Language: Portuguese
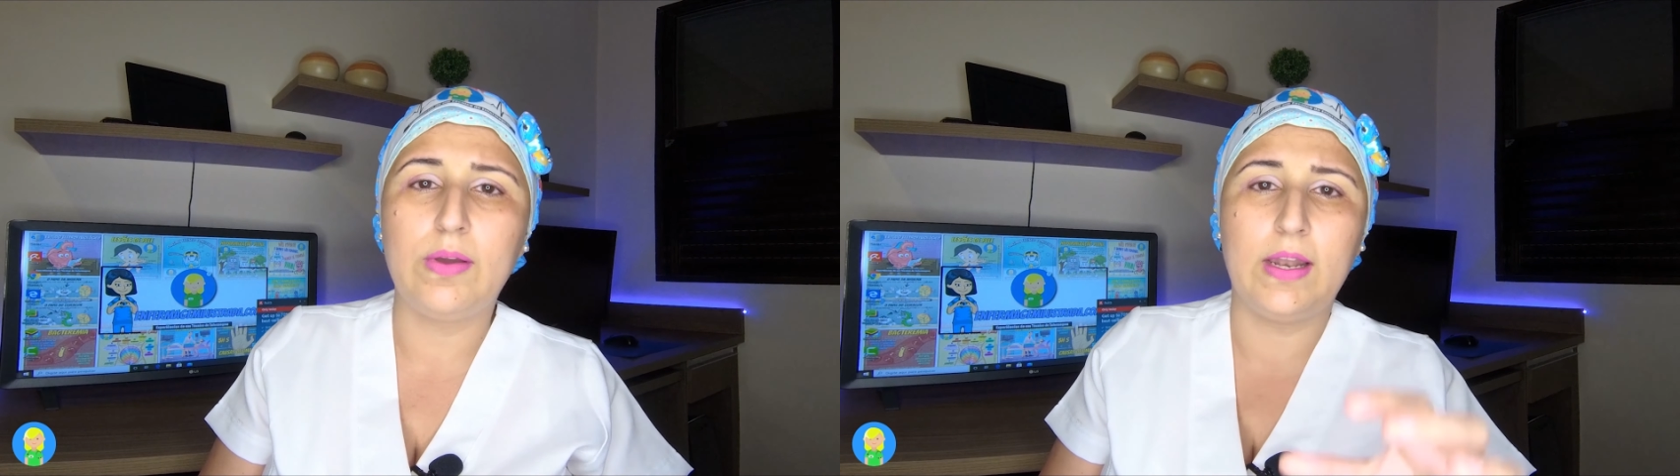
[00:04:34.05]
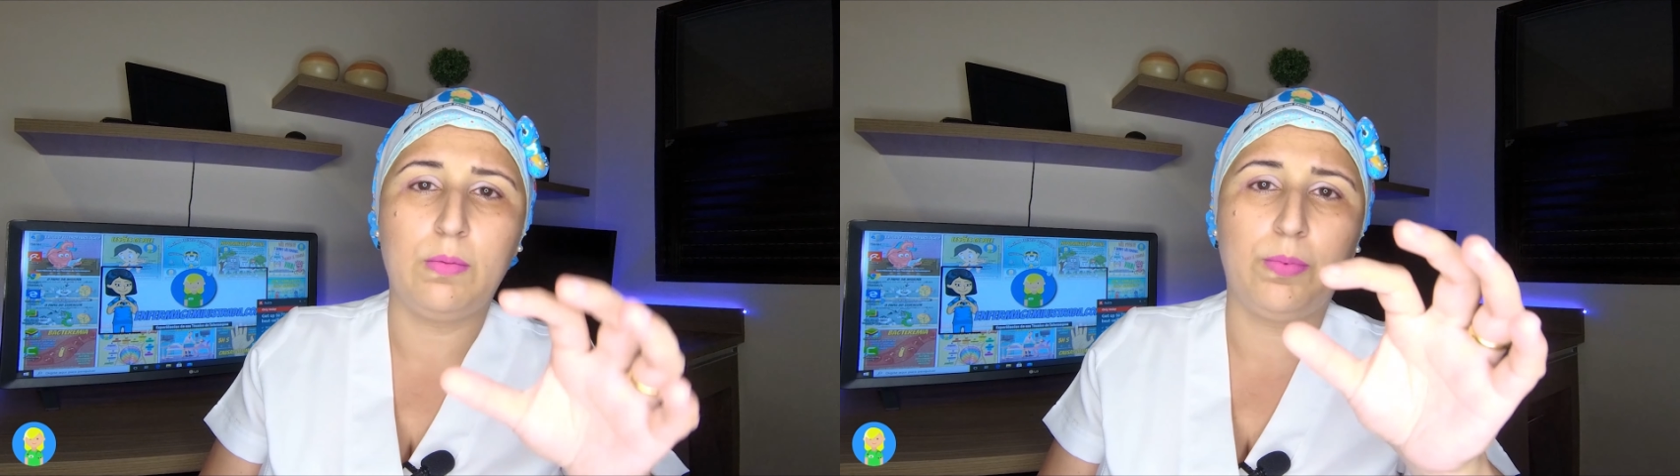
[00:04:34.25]

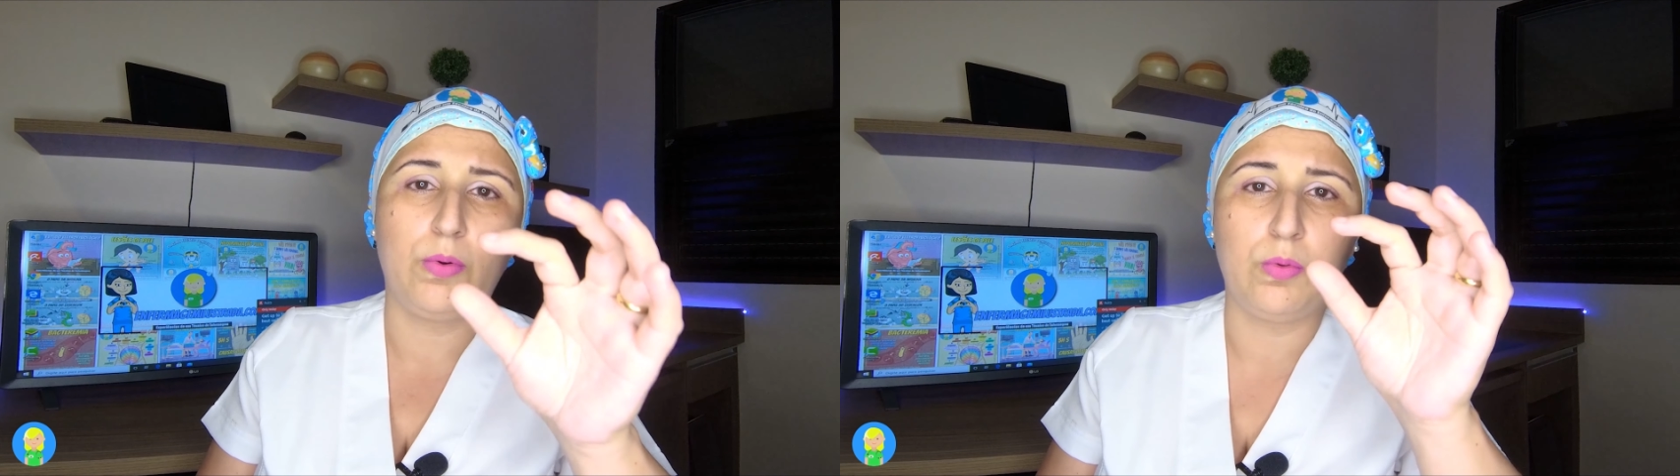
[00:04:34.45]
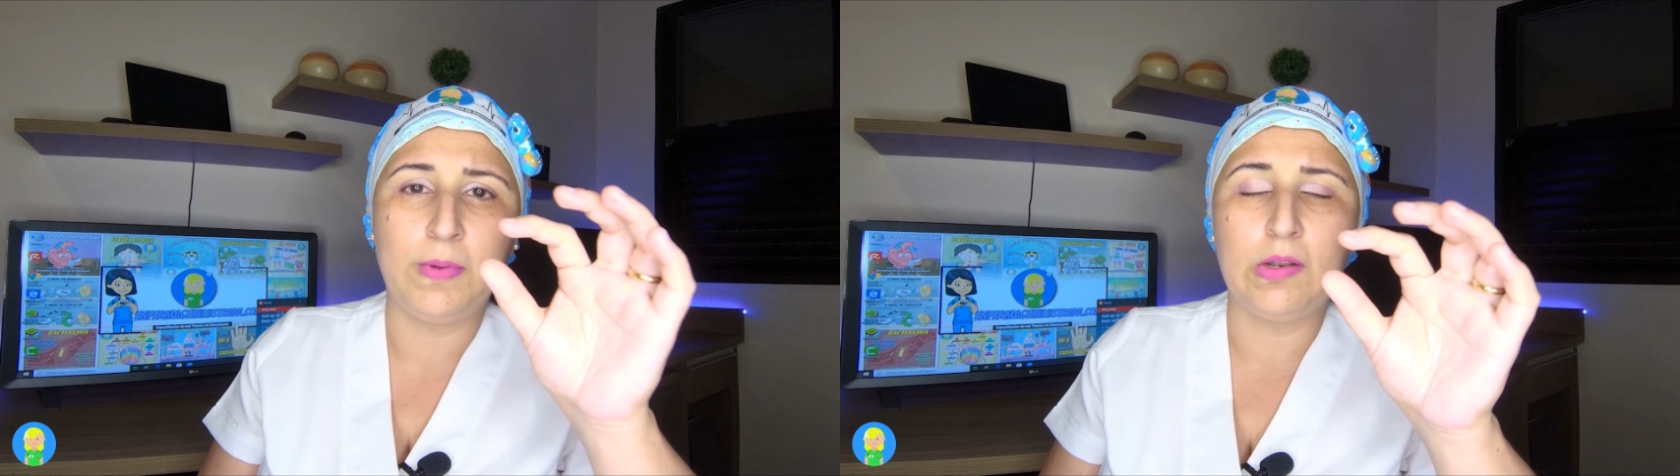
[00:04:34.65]
que ele é um
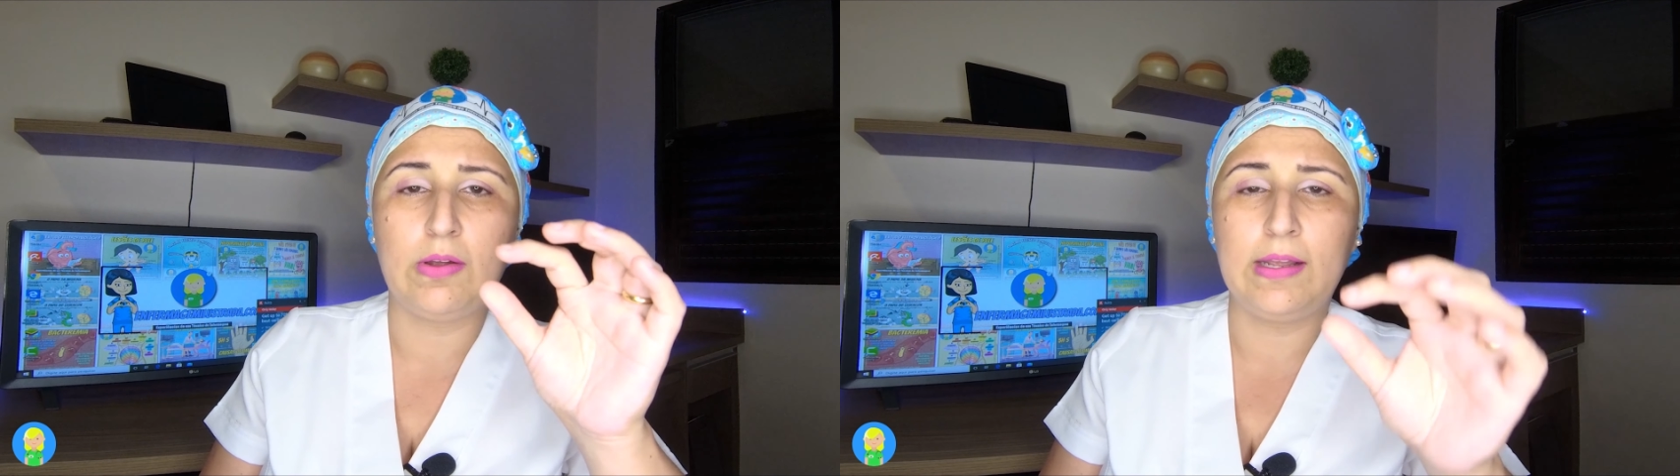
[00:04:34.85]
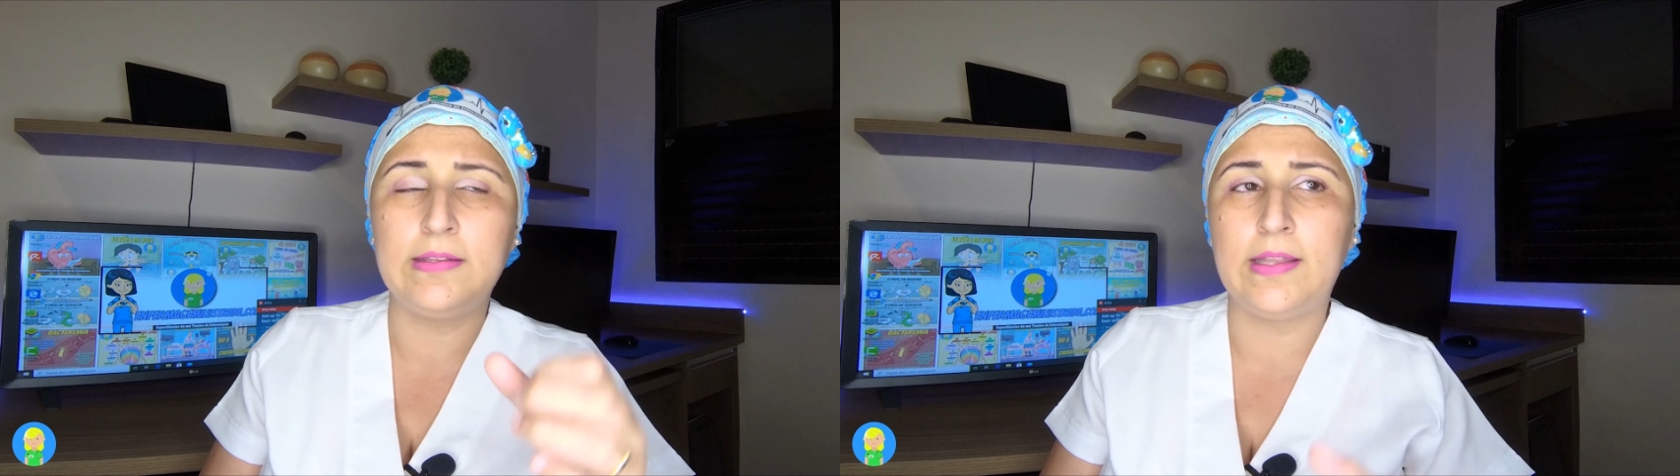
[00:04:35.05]
pouco
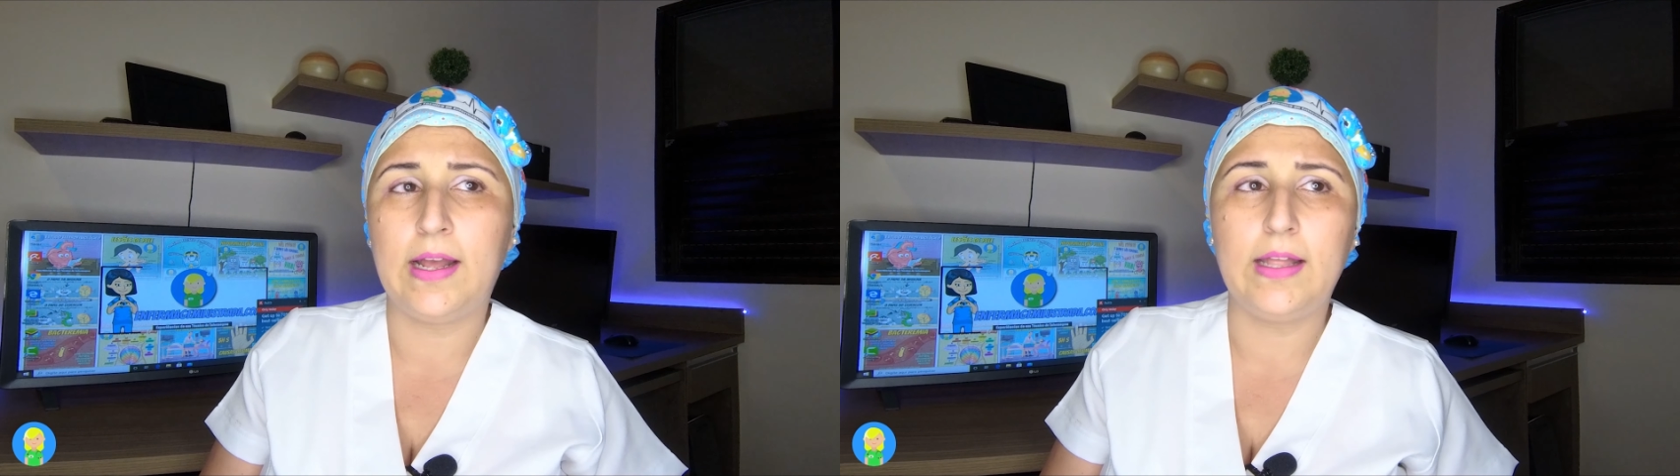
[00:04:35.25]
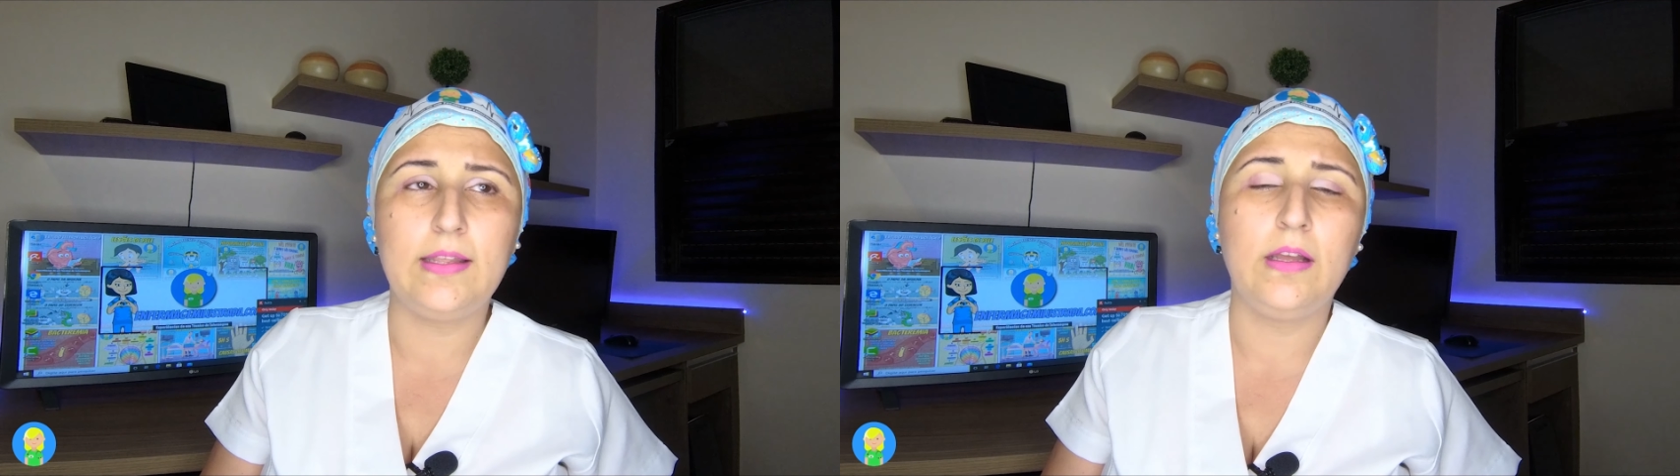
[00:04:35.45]
menor a
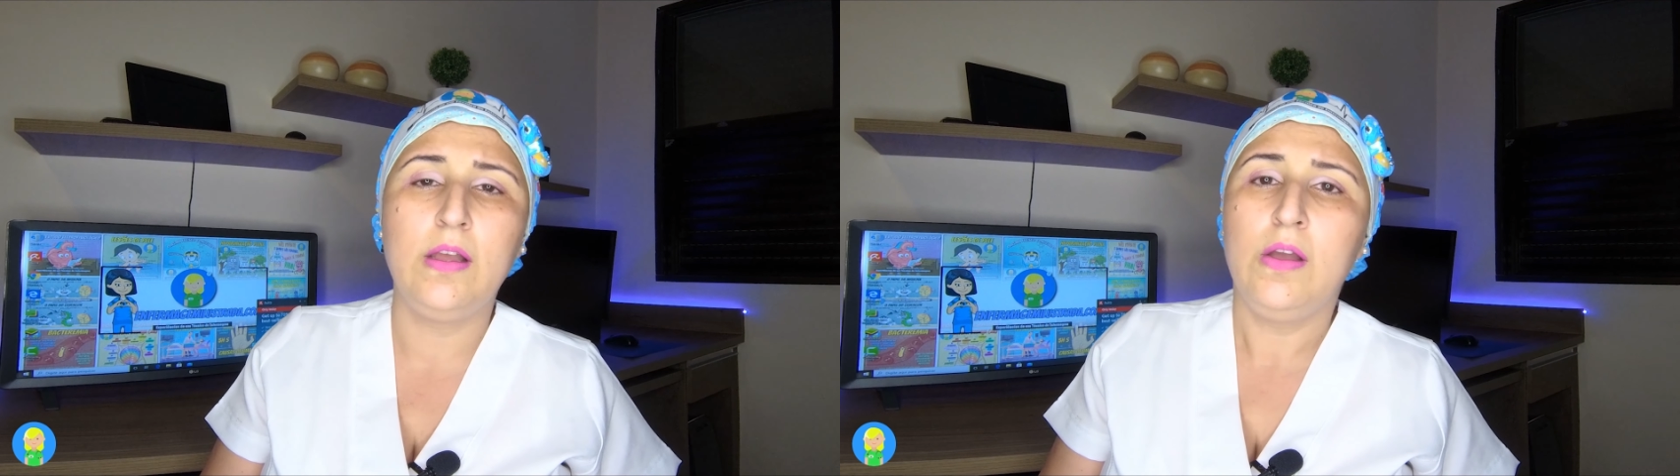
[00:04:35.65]
entrada,